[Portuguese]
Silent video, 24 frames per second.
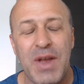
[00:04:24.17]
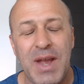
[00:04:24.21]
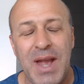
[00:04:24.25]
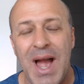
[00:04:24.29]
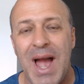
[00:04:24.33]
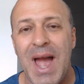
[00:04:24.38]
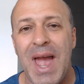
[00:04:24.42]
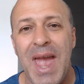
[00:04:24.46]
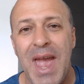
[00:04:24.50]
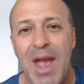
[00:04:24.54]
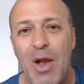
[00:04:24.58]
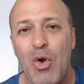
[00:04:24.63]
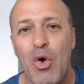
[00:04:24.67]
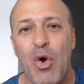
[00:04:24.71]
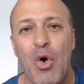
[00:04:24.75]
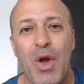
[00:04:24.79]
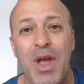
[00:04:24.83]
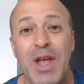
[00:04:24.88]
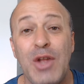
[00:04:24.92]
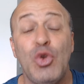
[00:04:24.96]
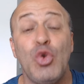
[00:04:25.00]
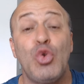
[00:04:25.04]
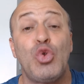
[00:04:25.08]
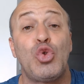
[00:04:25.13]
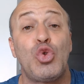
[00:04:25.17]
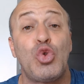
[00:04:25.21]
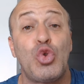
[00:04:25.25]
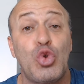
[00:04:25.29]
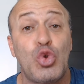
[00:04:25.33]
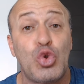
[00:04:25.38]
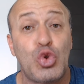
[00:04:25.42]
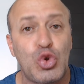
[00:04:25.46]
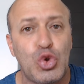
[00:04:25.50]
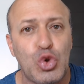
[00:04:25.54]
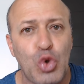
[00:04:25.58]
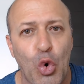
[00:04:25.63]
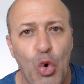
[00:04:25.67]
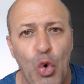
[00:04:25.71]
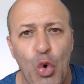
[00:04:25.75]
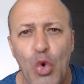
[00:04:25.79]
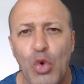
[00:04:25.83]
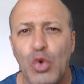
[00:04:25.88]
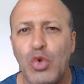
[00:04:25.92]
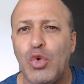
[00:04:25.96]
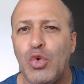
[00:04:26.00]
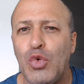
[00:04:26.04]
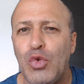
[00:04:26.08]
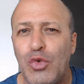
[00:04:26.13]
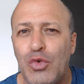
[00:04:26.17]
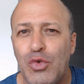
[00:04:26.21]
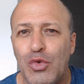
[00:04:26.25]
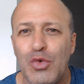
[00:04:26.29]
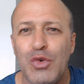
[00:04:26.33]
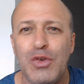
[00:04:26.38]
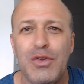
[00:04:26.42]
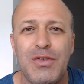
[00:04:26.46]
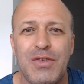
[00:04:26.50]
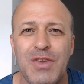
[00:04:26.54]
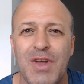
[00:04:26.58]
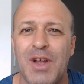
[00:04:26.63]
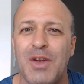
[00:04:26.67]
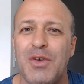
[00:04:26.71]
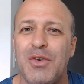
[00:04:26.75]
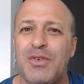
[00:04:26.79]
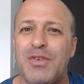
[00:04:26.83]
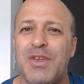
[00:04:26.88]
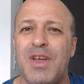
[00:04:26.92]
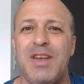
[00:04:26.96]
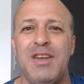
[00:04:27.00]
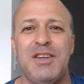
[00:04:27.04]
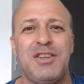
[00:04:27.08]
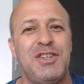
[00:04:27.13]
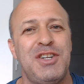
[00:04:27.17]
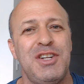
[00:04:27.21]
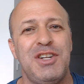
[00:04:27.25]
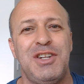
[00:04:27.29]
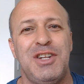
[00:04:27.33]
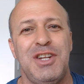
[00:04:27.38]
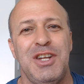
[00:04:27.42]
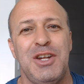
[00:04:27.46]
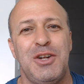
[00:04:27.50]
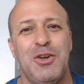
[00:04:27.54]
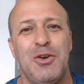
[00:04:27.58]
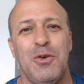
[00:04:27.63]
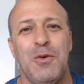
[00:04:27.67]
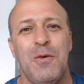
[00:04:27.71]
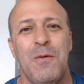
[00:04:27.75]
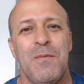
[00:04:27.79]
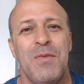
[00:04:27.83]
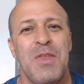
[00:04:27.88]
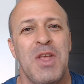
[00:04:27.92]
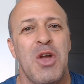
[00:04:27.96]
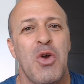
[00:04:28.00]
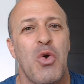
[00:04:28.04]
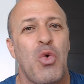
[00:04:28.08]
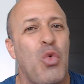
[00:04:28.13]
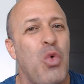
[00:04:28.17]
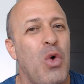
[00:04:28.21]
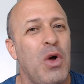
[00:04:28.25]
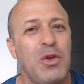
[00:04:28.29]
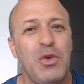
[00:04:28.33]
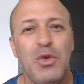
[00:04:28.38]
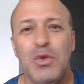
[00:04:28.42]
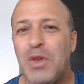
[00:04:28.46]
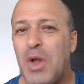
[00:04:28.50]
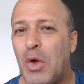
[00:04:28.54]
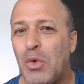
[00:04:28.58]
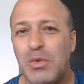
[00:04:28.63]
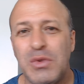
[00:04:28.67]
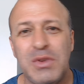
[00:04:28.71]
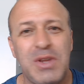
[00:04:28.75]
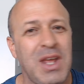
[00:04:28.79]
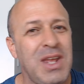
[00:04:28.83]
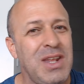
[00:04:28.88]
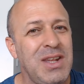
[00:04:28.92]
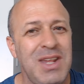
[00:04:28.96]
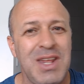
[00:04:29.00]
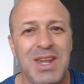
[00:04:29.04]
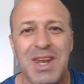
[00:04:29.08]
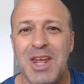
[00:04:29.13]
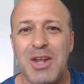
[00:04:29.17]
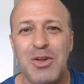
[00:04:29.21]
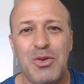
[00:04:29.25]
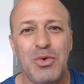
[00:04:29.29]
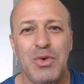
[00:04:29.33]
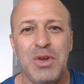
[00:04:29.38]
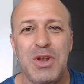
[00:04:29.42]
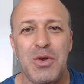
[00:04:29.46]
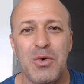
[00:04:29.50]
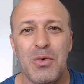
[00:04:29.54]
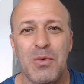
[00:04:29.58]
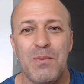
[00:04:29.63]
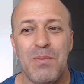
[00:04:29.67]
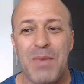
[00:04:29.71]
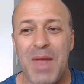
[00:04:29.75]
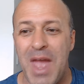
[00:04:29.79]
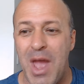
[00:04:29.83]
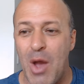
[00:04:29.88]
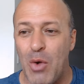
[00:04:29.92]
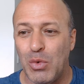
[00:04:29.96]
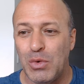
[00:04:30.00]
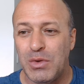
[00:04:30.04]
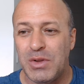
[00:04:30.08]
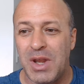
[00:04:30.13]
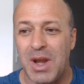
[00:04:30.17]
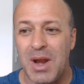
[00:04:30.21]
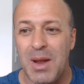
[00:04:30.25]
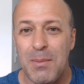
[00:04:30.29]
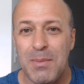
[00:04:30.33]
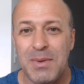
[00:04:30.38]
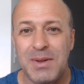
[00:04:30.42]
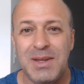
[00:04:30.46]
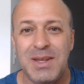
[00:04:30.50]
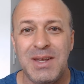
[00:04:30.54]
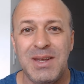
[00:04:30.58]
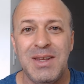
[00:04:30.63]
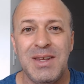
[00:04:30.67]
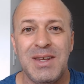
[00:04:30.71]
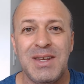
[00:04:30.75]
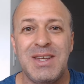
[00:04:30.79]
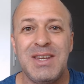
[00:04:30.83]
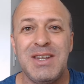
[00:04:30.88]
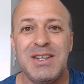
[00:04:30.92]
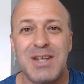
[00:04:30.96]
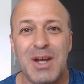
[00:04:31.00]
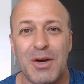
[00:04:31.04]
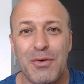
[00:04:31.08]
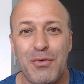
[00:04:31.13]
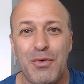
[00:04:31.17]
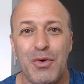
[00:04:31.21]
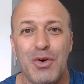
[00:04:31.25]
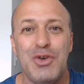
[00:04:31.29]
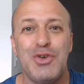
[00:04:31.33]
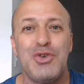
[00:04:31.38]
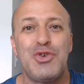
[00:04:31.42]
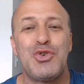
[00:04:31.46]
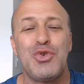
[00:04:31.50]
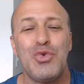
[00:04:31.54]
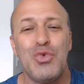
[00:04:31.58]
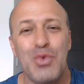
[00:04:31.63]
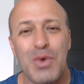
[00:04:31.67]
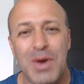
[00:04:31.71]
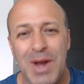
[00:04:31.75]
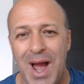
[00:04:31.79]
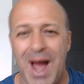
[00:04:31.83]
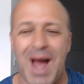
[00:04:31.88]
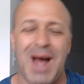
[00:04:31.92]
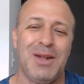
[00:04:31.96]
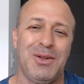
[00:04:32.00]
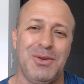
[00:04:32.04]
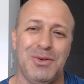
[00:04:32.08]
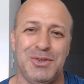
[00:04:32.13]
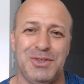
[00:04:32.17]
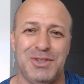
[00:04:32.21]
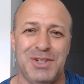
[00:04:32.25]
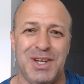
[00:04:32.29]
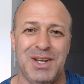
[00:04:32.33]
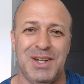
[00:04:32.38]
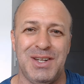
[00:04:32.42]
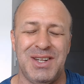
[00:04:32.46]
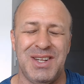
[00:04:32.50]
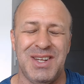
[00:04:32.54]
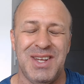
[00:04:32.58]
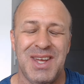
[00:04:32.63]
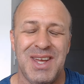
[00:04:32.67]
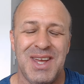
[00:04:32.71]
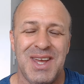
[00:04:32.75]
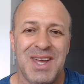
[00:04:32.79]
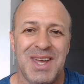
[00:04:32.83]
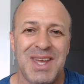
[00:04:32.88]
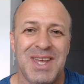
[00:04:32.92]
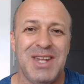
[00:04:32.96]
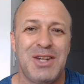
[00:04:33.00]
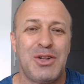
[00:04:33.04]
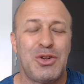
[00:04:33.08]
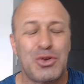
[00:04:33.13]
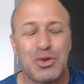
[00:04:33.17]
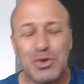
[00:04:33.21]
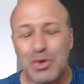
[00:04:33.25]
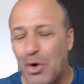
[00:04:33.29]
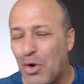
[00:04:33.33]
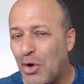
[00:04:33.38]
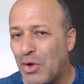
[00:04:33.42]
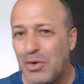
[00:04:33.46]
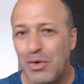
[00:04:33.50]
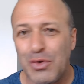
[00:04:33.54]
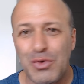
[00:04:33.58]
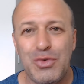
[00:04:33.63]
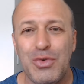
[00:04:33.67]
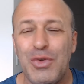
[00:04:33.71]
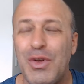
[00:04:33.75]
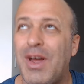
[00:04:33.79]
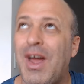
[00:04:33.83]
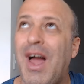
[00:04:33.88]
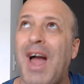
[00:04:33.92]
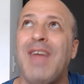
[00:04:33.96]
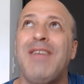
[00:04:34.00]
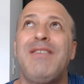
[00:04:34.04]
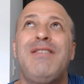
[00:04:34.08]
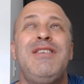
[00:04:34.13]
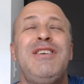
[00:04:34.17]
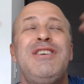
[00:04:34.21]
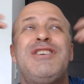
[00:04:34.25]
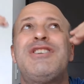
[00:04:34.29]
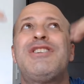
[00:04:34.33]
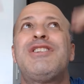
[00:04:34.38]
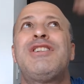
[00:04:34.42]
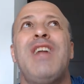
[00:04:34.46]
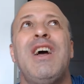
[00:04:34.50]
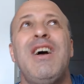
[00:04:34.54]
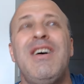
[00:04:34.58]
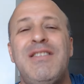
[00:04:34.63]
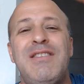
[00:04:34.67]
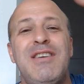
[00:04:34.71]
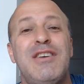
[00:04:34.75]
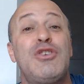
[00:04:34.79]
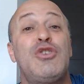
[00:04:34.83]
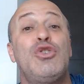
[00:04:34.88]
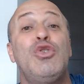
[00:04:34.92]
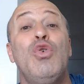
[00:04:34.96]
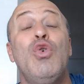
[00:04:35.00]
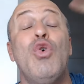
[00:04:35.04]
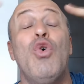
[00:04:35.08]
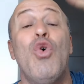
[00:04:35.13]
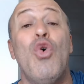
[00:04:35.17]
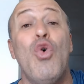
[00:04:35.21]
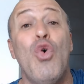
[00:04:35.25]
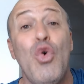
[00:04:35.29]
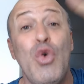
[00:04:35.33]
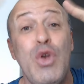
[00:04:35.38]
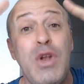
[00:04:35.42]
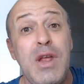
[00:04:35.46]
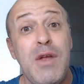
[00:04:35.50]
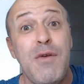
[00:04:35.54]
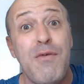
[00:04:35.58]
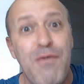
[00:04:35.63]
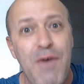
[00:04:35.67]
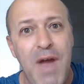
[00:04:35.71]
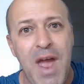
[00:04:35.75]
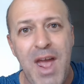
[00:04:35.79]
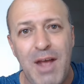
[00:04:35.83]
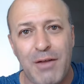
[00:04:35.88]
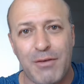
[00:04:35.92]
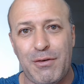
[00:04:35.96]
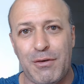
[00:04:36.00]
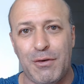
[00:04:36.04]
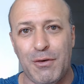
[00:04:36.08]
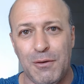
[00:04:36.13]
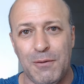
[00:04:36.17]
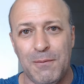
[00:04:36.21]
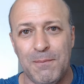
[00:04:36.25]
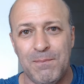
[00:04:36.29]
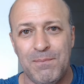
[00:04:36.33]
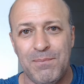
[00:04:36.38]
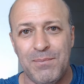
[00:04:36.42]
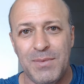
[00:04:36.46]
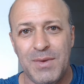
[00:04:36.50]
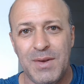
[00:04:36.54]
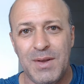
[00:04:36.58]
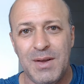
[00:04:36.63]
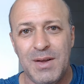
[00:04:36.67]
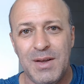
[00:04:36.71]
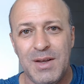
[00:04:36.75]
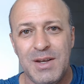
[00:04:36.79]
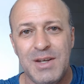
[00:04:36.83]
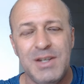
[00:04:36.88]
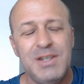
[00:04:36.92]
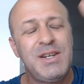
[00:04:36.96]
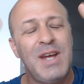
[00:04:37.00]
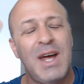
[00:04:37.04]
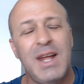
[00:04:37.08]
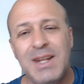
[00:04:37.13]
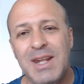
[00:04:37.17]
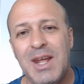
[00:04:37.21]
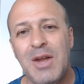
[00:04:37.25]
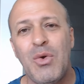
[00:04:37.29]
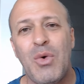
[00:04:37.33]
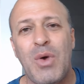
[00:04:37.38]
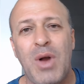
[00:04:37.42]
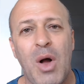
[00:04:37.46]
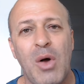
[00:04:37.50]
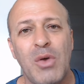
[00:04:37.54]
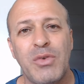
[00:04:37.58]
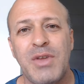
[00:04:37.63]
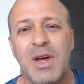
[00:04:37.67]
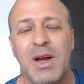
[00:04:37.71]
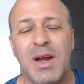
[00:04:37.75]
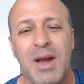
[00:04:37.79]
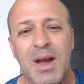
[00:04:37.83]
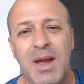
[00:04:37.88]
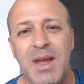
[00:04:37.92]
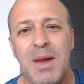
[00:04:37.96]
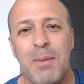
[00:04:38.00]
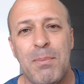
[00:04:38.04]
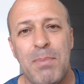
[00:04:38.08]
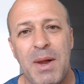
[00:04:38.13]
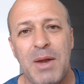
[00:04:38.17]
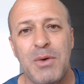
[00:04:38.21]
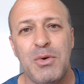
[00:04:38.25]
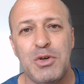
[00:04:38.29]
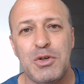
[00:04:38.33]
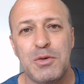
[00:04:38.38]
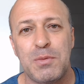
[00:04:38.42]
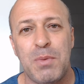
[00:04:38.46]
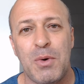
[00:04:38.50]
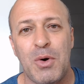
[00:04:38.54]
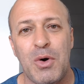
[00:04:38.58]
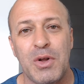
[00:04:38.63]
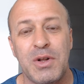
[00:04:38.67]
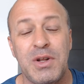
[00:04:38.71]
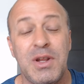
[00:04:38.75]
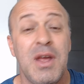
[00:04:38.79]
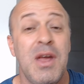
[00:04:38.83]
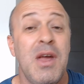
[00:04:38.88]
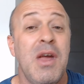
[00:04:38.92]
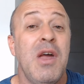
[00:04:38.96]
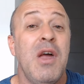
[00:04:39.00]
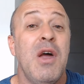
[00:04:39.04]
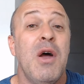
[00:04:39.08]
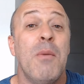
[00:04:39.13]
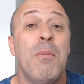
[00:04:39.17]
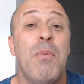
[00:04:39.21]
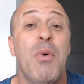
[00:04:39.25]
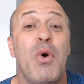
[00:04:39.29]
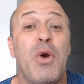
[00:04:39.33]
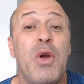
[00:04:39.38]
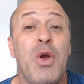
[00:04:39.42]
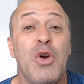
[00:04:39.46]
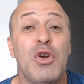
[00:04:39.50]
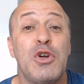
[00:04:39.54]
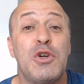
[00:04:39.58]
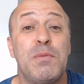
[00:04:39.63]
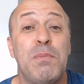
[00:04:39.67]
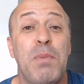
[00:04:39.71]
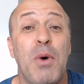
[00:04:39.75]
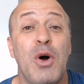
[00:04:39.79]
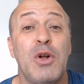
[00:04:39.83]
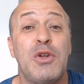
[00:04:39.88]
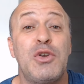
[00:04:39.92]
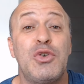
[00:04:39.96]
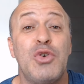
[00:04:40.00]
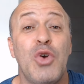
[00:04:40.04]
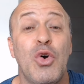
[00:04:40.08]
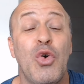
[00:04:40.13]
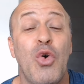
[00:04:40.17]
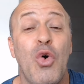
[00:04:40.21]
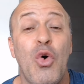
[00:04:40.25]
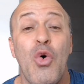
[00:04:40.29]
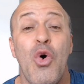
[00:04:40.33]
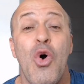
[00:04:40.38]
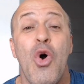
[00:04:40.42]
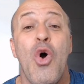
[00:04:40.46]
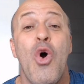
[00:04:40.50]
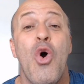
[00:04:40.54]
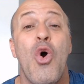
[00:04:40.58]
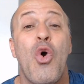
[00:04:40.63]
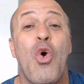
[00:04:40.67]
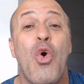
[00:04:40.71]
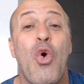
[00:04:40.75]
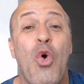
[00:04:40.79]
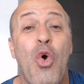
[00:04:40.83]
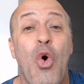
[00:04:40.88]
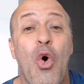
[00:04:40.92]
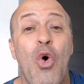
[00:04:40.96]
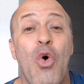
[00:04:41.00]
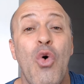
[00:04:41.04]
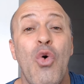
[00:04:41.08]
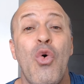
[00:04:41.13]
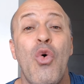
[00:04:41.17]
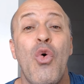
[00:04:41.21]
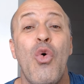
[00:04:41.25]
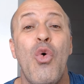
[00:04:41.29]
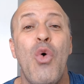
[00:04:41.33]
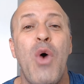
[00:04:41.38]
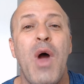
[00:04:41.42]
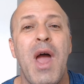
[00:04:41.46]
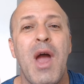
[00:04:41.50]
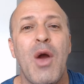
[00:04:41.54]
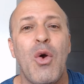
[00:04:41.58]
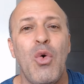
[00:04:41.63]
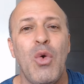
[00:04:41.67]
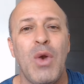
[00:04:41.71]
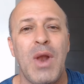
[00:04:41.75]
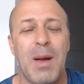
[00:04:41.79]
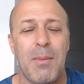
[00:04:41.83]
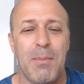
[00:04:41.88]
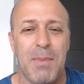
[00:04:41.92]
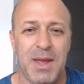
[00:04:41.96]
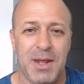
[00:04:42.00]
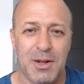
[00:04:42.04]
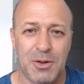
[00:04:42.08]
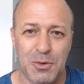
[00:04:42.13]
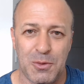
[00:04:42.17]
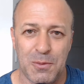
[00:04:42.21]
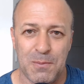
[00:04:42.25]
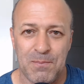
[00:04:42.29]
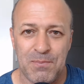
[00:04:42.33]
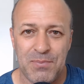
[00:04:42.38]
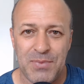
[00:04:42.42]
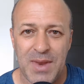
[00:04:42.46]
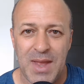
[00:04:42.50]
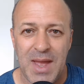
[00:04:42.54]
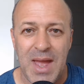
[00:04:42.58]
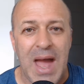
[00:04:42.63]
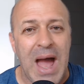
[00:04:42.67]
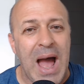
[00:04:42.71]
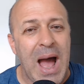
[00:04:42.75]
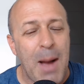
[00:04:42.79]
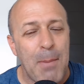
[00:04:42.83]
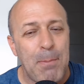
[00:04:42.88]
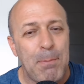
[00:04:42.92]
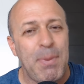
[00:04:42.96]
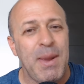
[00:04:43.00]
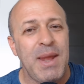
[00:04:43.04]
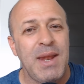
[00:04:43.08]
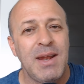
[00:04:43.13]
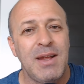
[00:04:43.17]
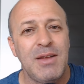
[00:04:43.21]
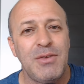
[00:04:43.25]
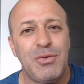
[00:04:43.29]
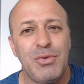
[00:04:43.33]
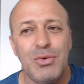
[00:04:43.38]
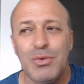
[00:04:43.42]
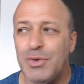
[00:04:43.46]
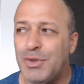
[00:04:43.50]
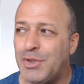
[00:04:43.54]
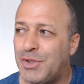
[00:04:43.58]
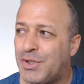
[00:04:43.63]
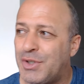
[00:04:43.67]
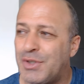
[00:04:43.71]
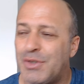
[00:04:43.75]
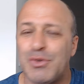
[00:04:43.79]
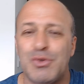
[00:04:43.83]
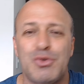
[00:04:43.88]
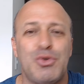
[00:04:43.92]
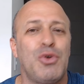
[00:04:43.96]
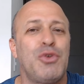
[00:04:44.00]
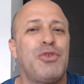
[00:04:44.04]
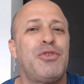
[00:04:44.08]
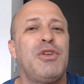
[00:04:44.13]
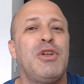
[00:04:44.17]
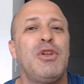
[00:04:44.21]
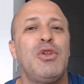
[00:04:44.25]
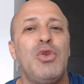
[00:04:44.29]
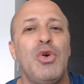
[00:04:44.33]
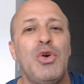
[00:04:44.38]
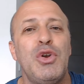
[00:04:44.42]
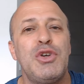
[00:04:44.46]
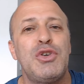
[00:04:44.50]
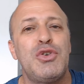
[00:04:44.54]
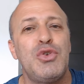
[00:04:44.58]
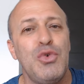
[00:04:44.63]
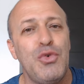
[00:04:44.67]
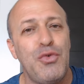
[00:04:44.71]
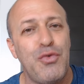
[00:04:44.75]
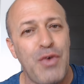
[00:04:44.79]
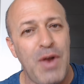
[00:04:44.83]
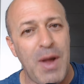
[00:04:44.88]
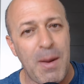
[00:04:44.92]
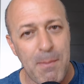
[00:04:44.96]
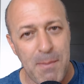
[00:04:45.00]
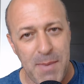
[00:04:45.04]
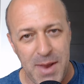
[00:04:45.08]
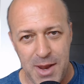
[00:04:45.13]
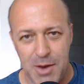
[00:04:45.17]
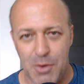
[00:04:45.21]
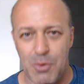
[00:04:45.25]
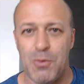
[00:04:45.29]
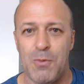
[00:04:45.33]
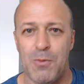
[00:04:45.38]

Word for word: recorrendo todos os anos a este título quando não tem direito nenhum. É um trâmite que já foi julgado, gente. E todas as instâncias do universo já deram causa ganha para o esporte, porque o esporte jogou com o regulamento. Apenas os torcedores do Flamengo